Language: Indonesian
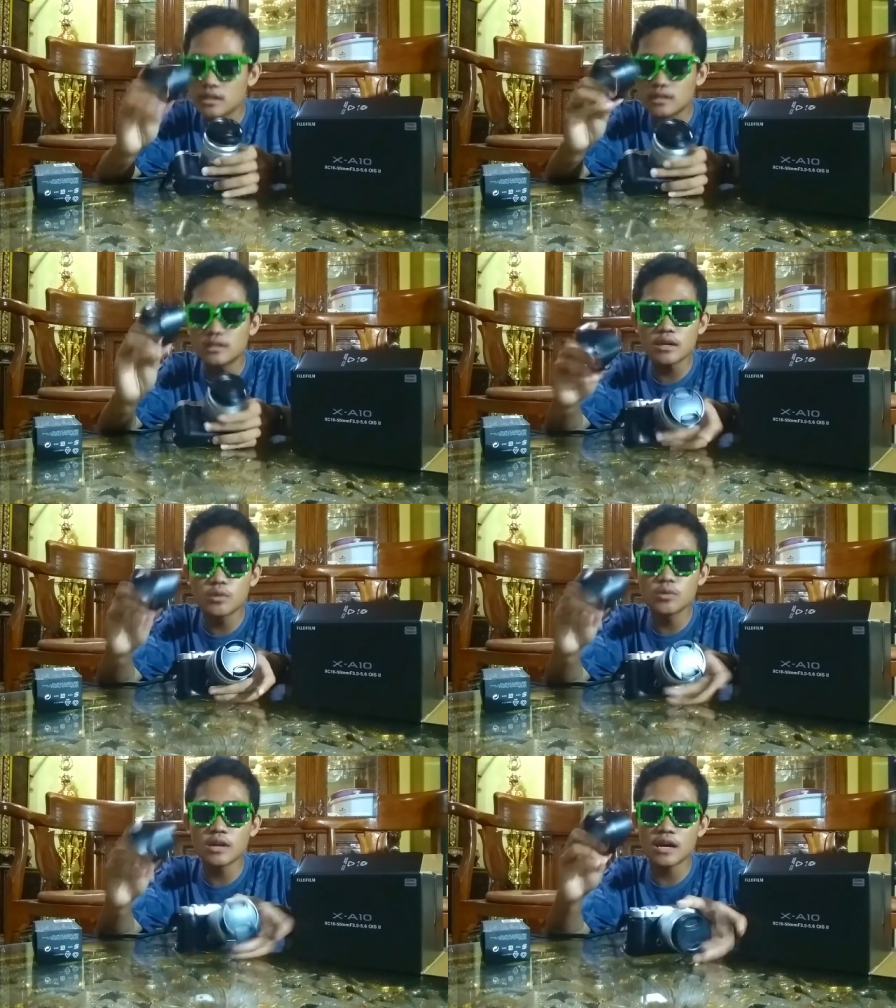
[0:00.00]
intinya
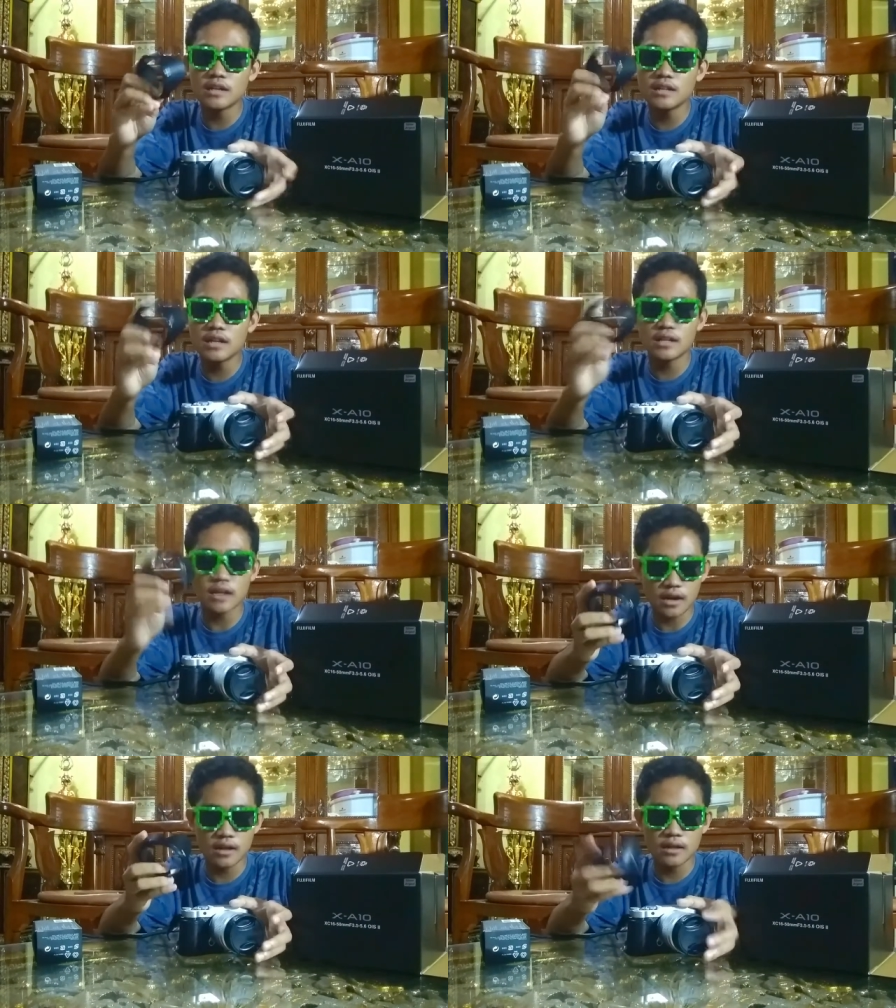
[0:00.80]
guna ini
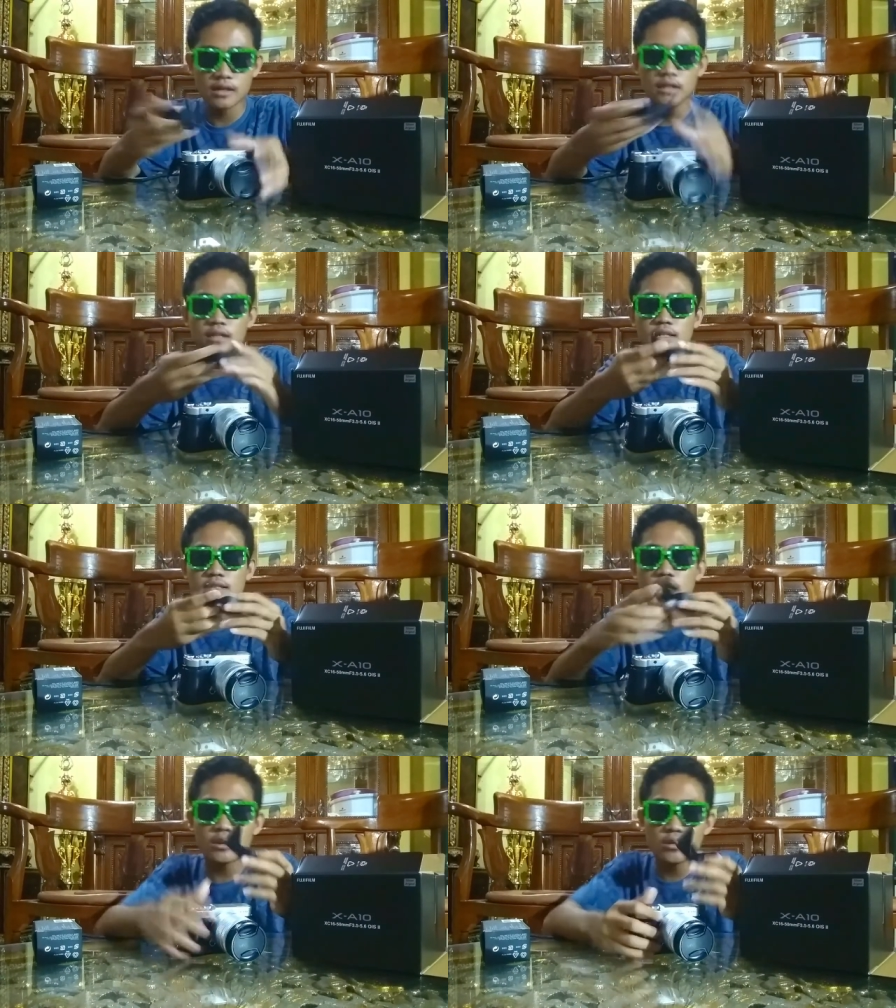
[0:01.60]
adalah di
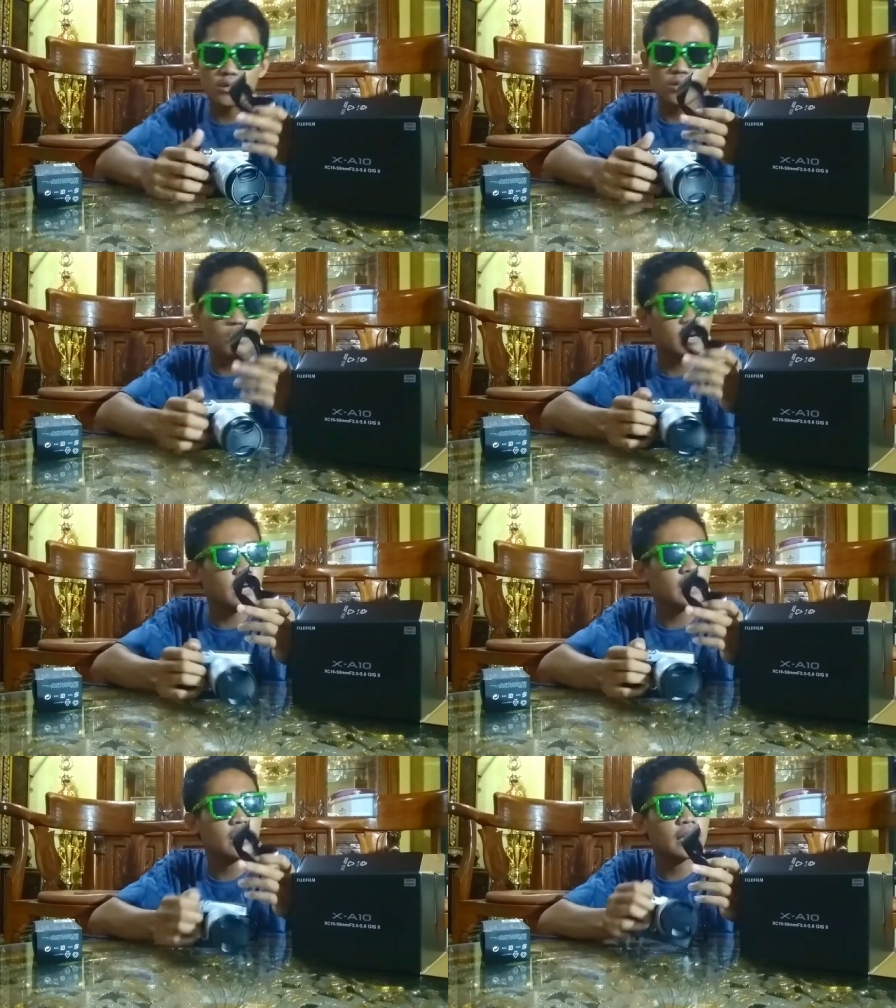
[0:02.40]
saat lo
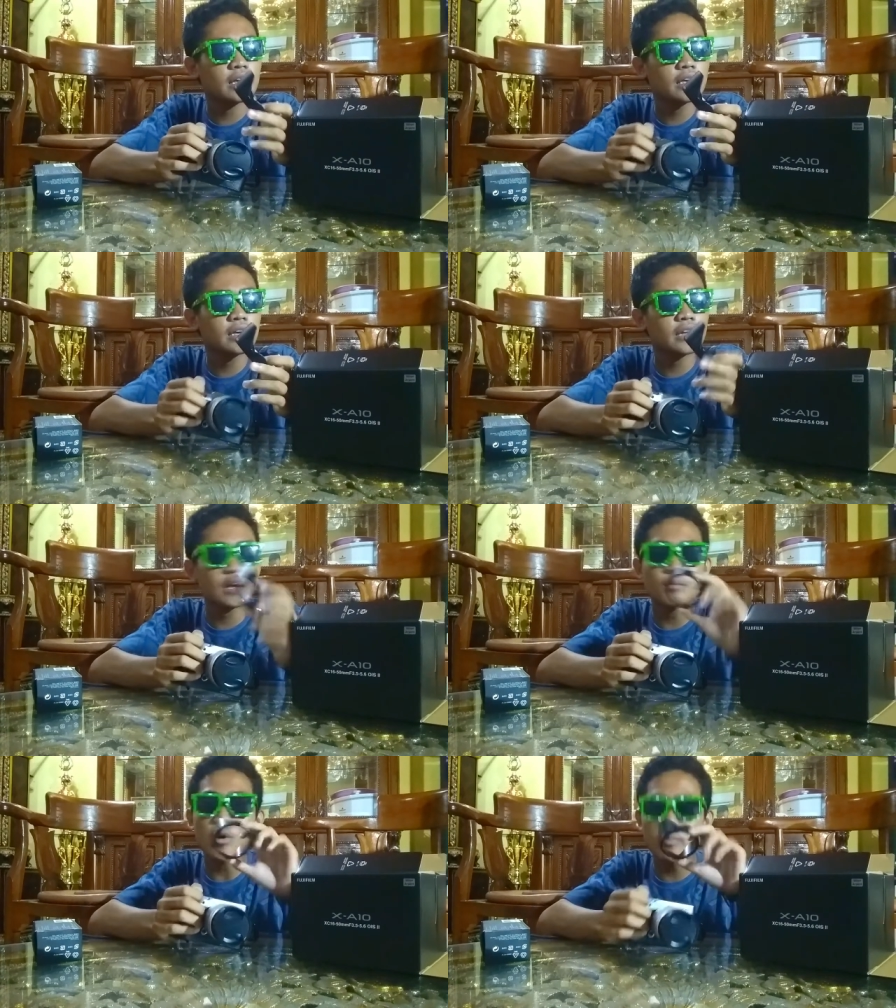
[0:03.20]
kayak lagi
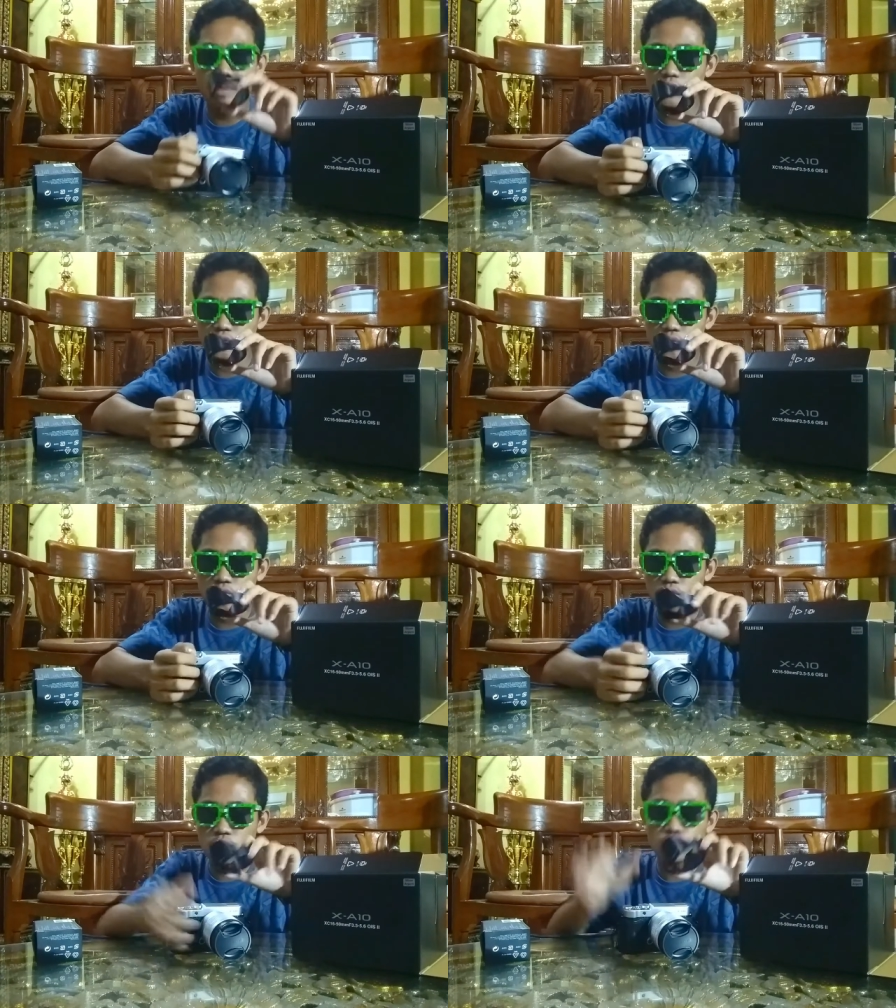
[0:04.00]
naik mobil itu
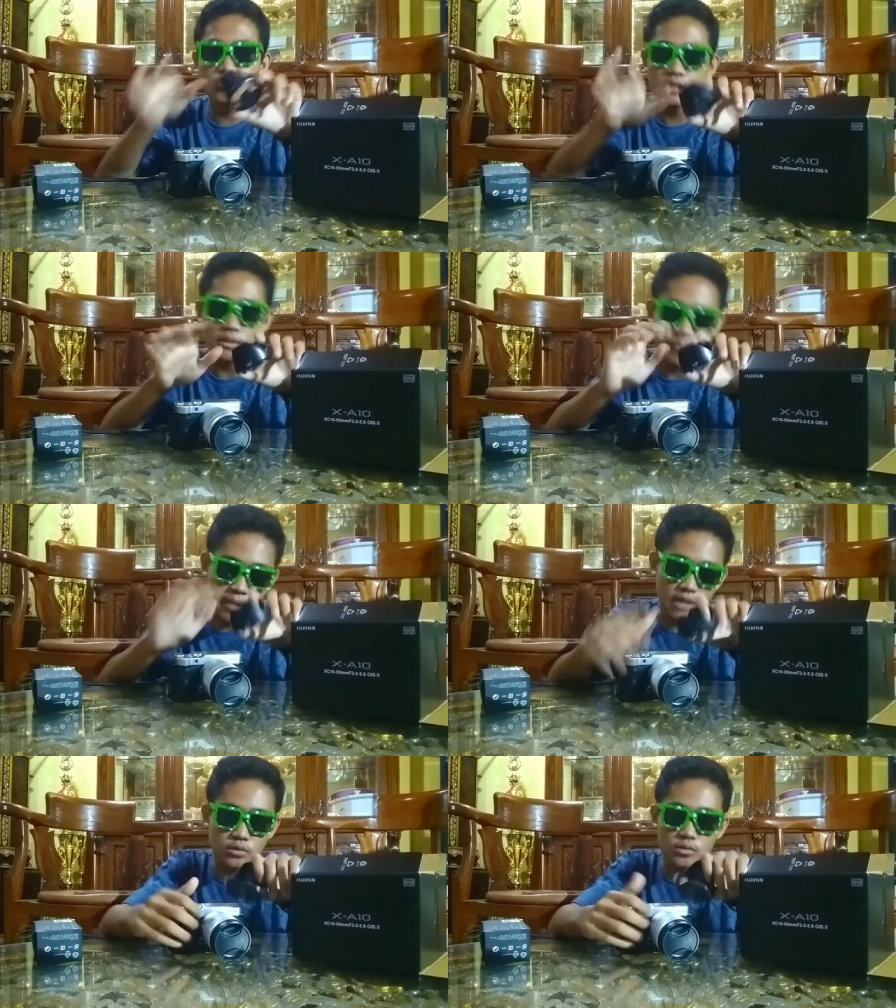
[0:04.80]
lo duduk di
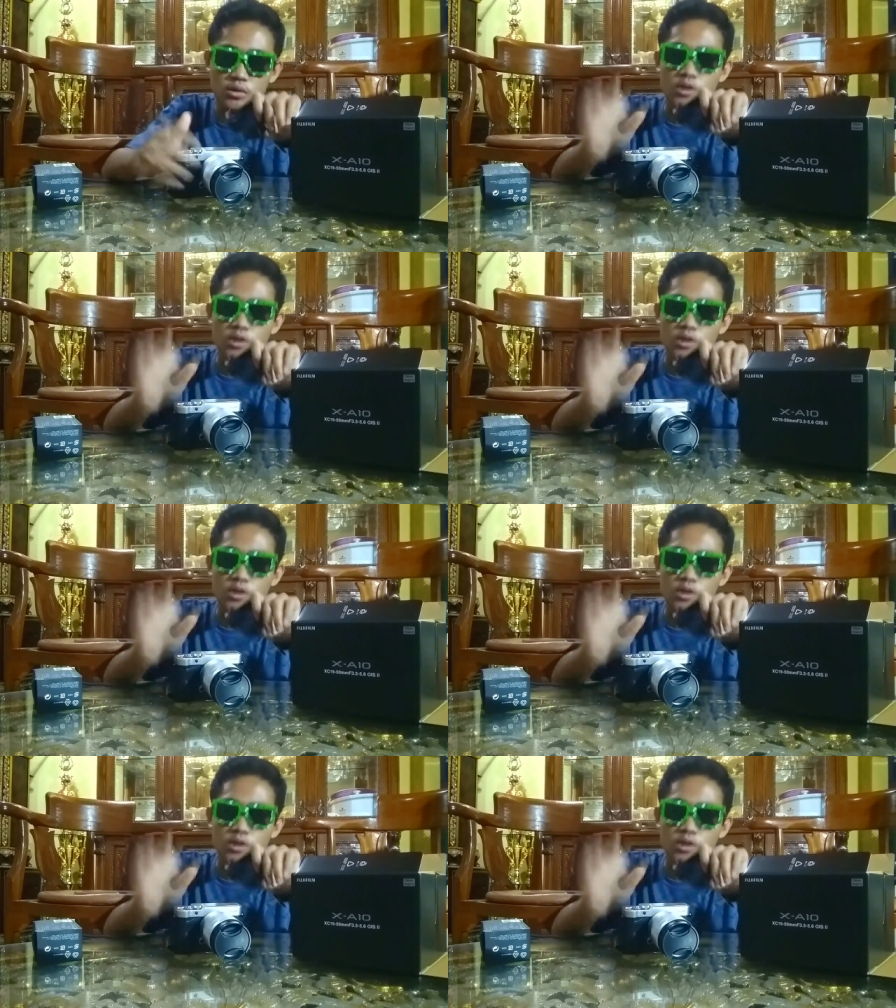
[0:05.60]
depan tuh